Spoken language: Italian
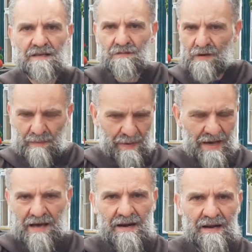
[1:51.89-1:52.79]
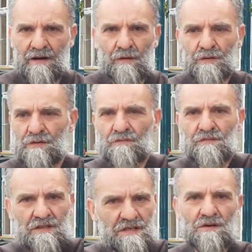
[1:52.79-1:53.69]
di una perla o di
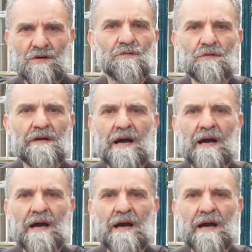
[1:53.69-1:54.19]
un tesoro in un